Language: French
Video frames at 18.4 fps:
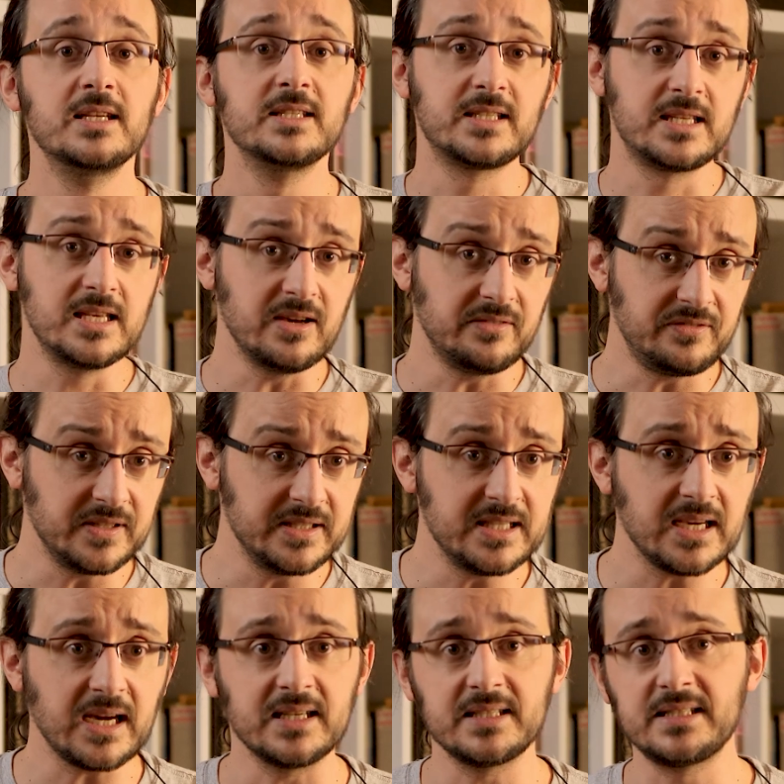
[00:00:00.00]
Ce qui a fait
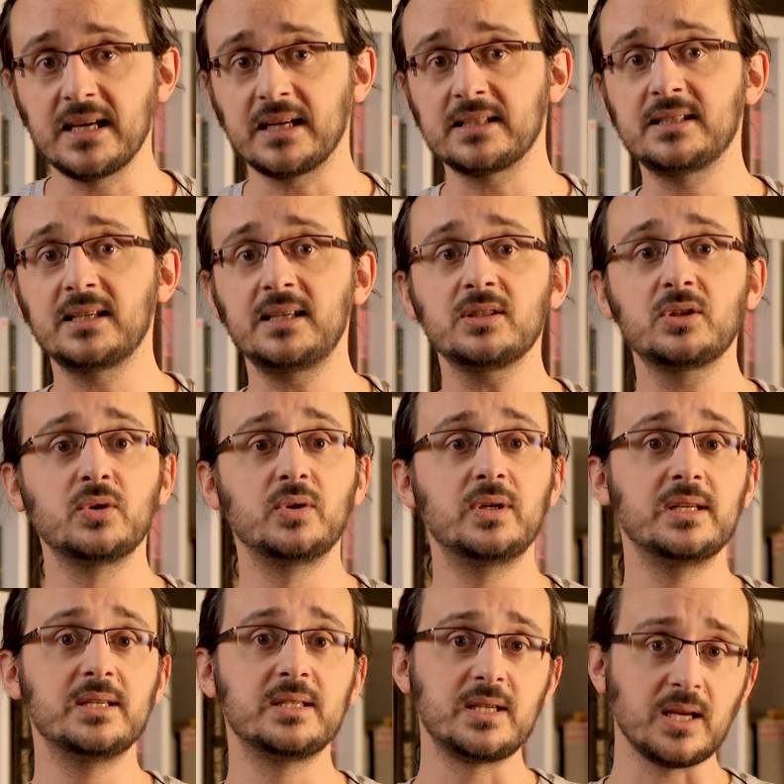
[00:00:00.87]
dire à certains que
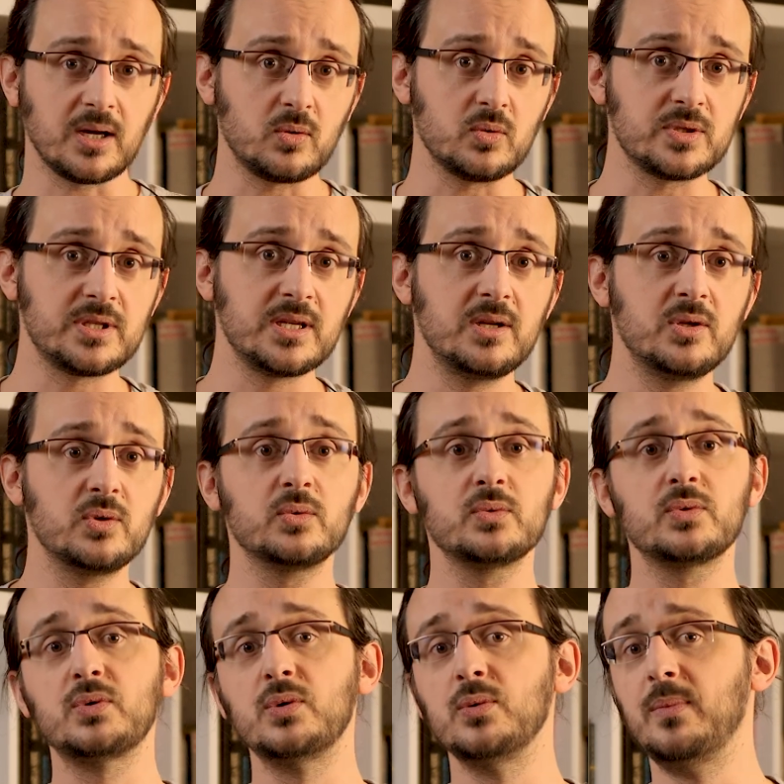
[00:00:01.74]
les
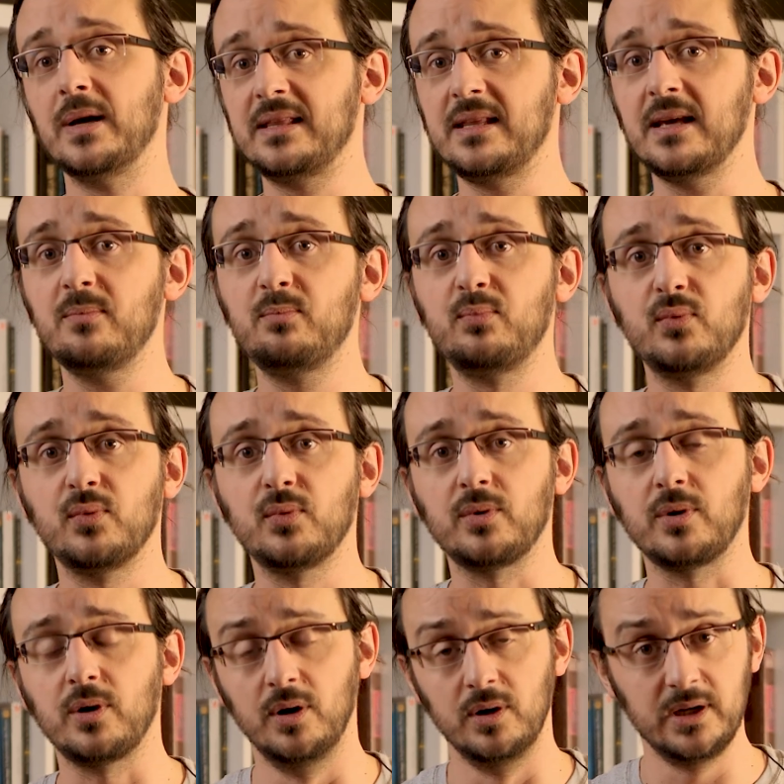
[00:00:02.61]
circoncellions se battaient
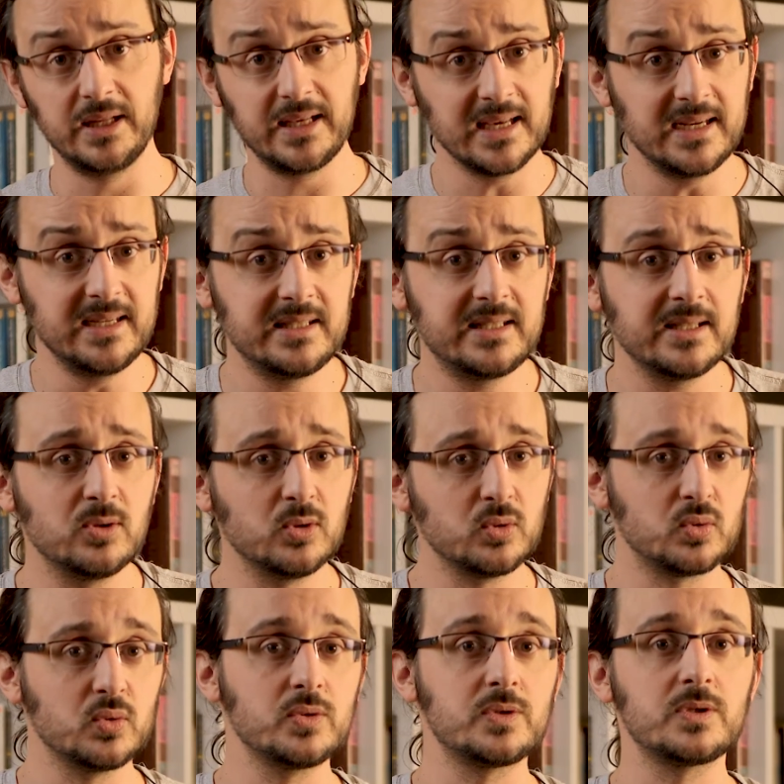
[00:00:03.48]
pour euh, l'égalité de
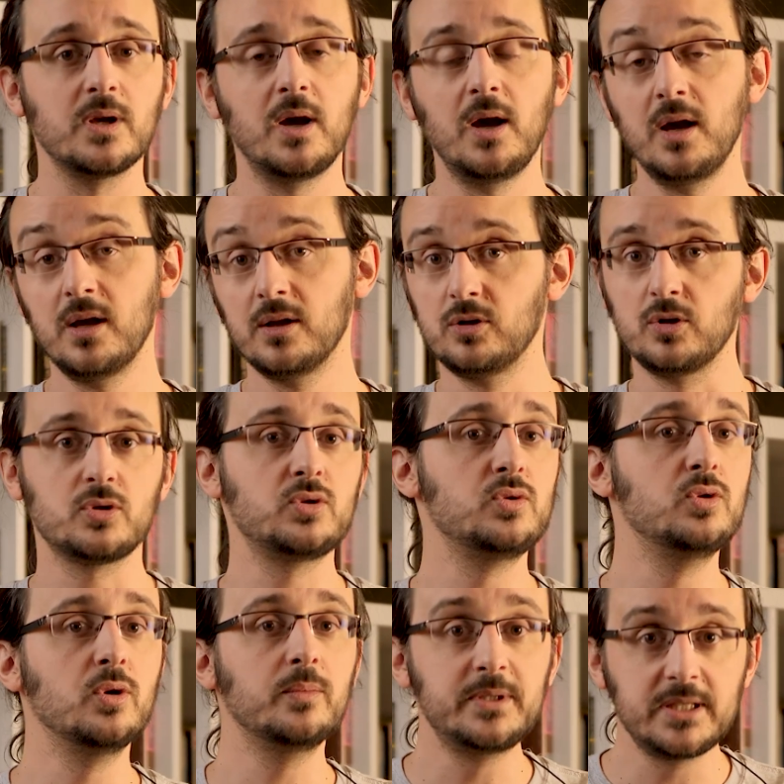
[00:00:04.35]
tous dans
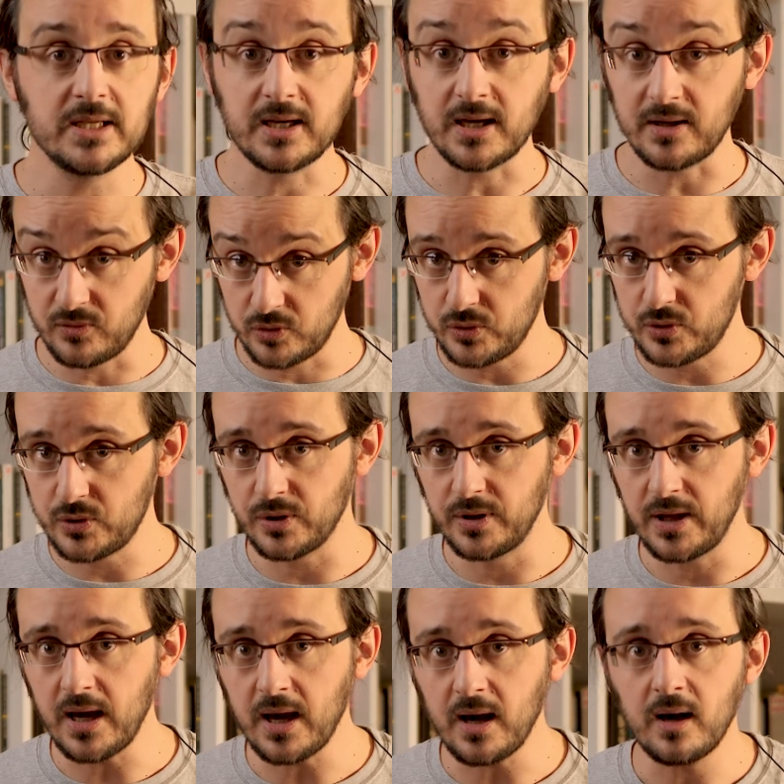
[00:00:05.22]
une optique
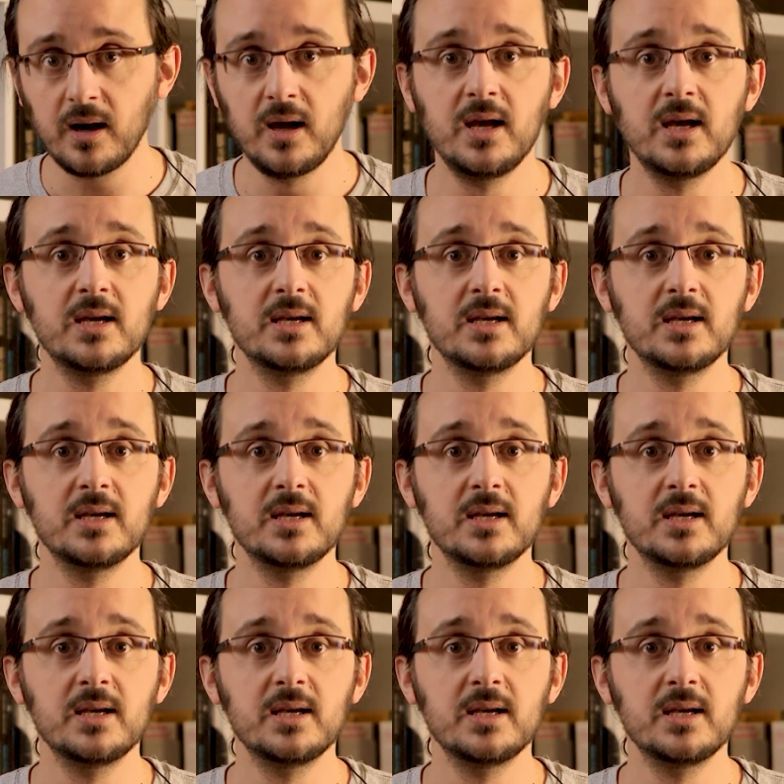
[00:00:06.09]
révolutionnaire,